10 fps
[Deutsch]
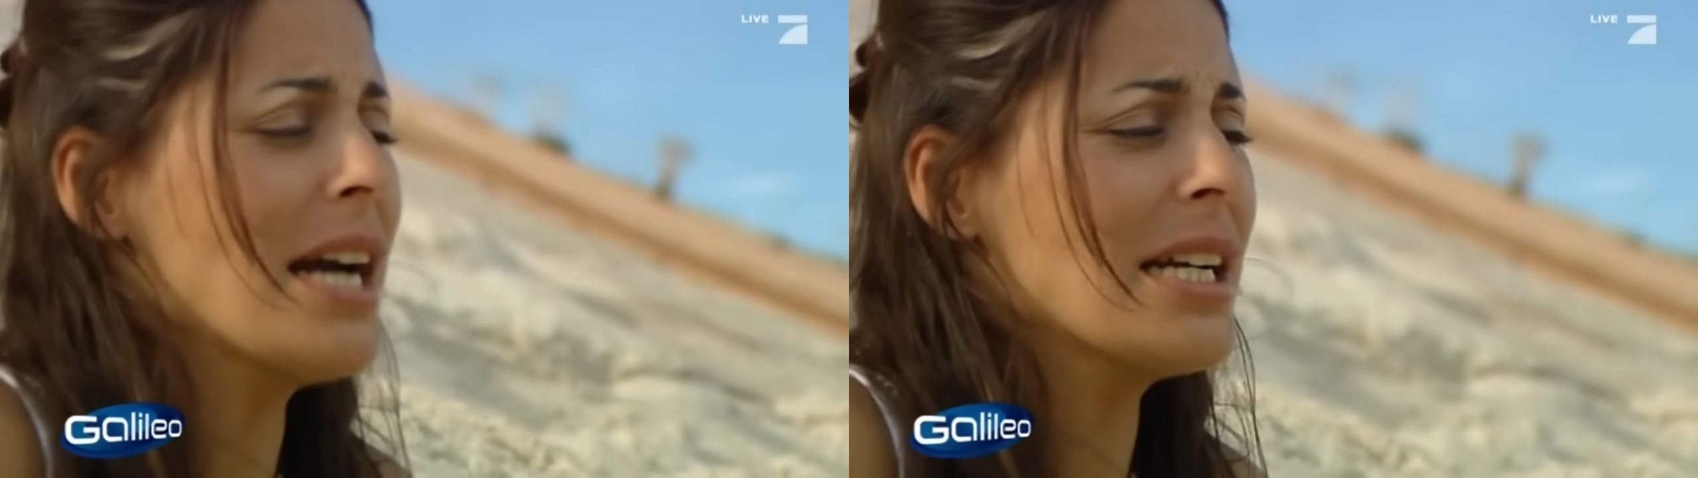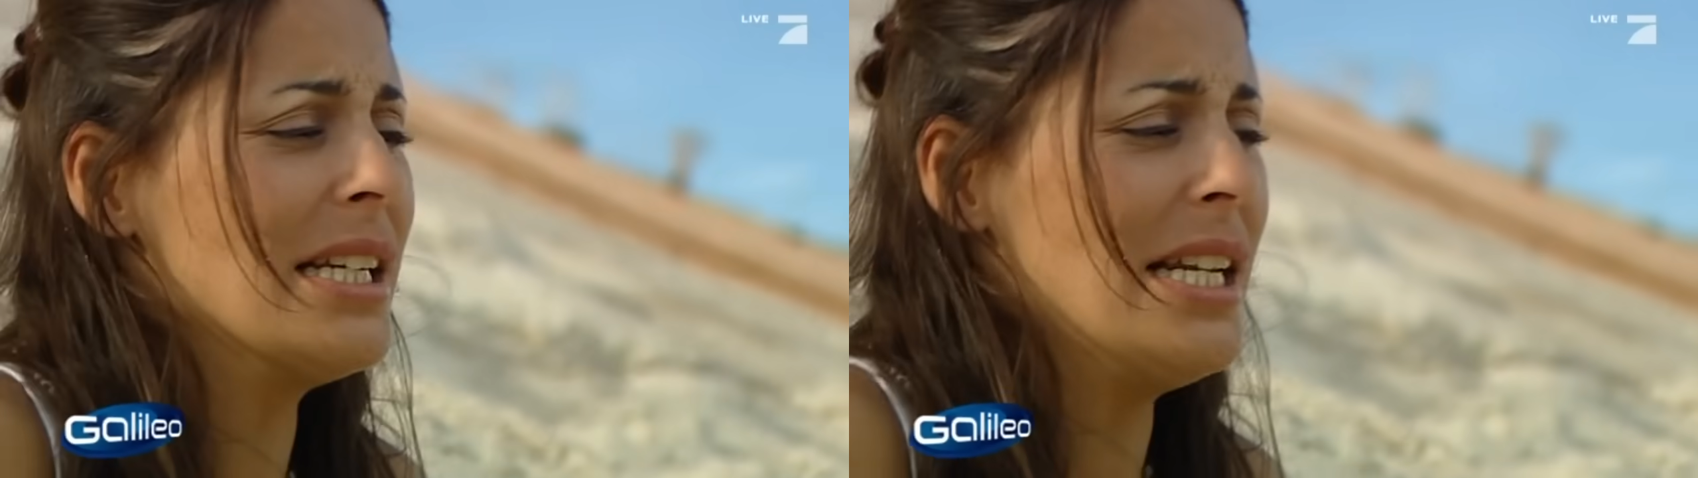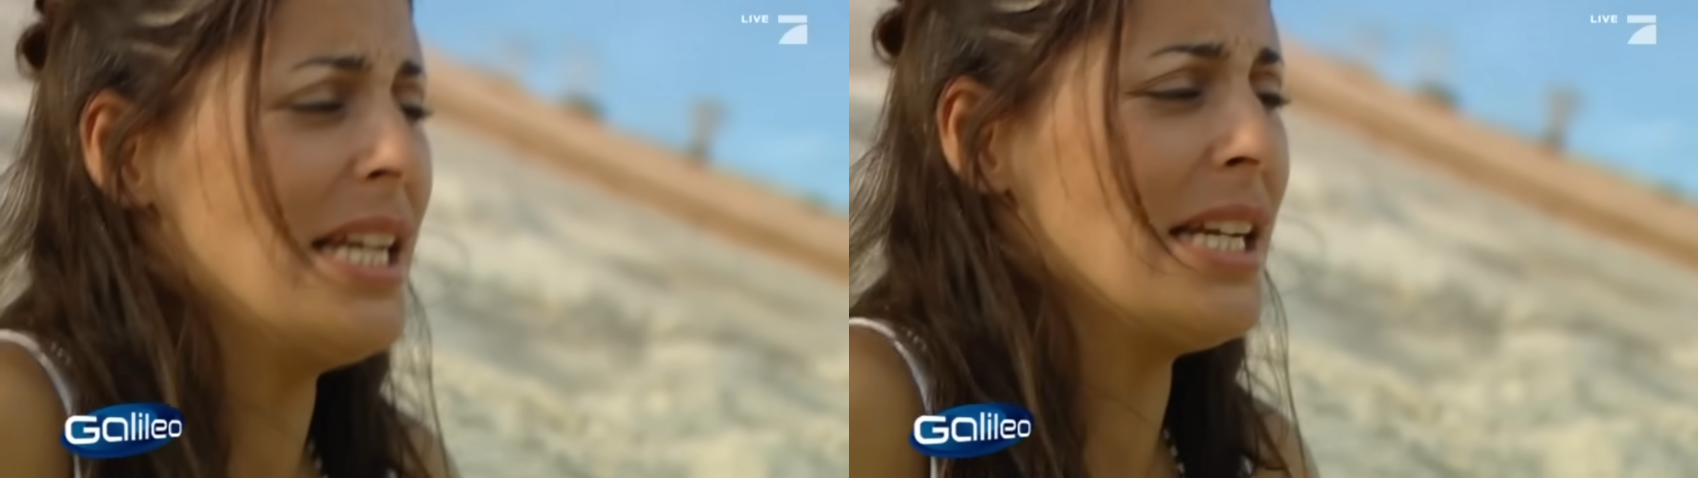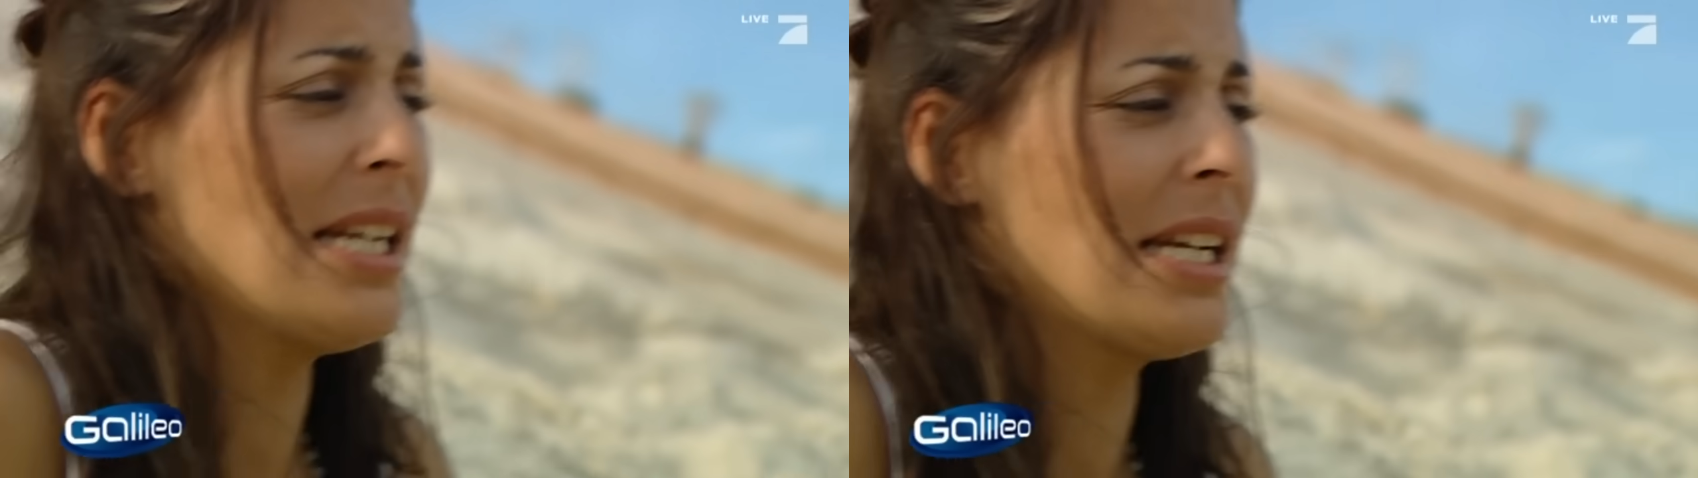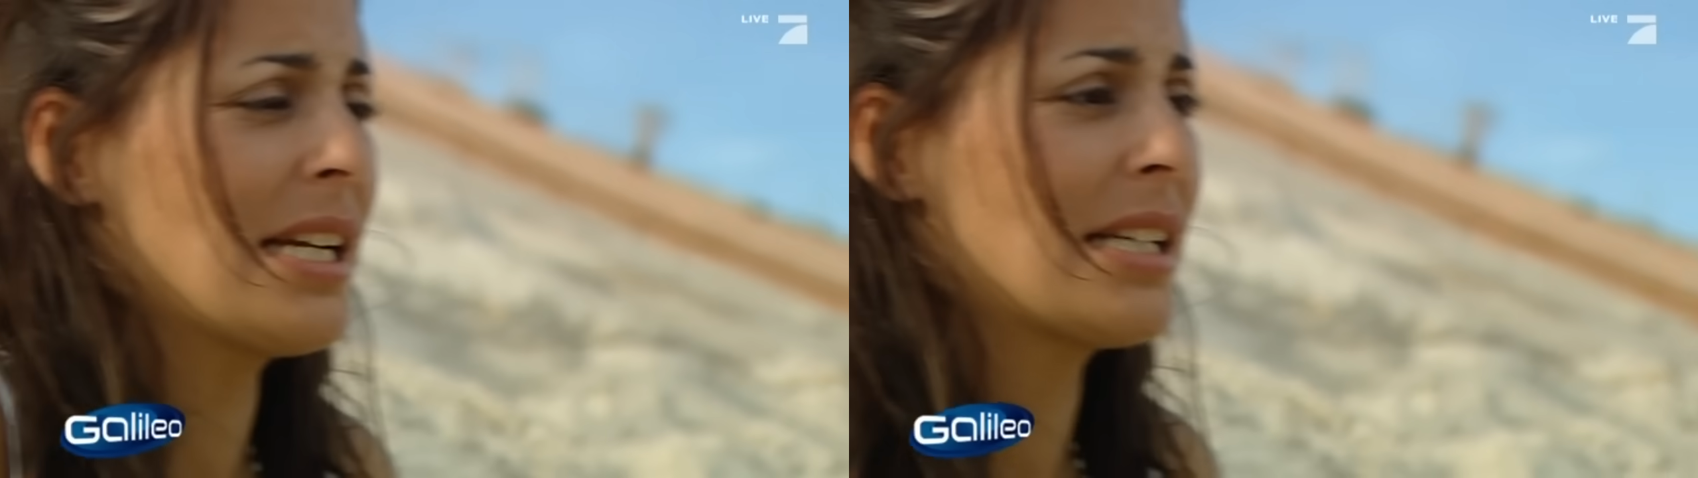Mag
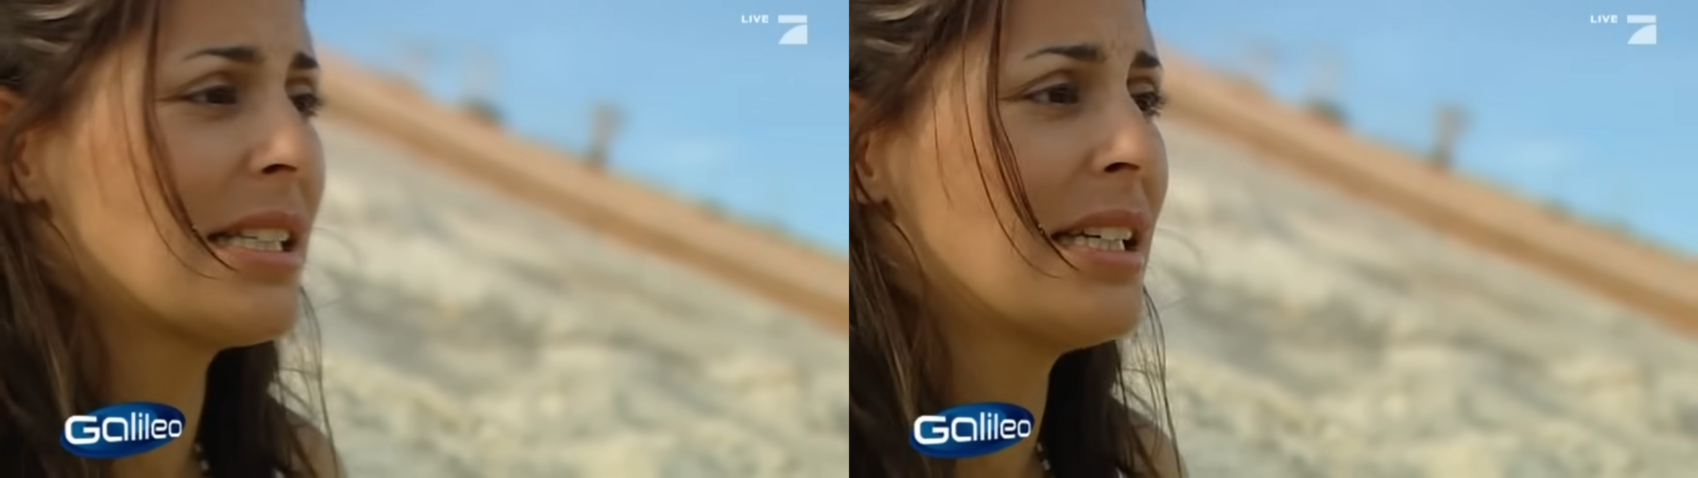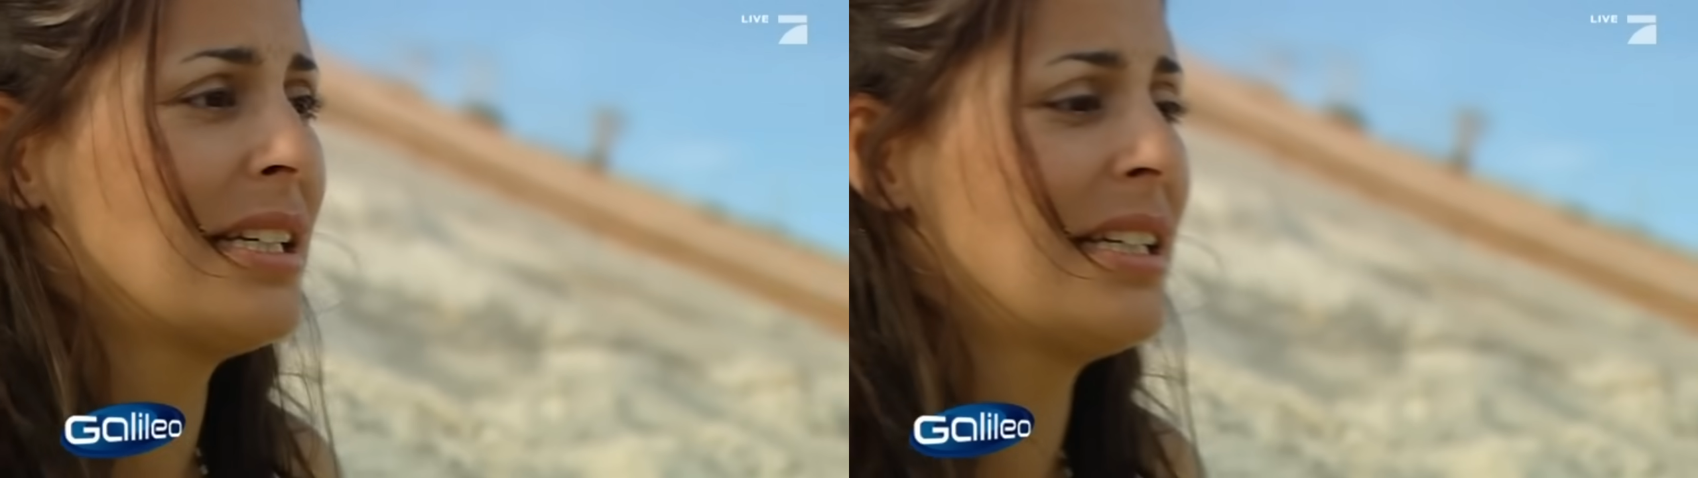Nicht.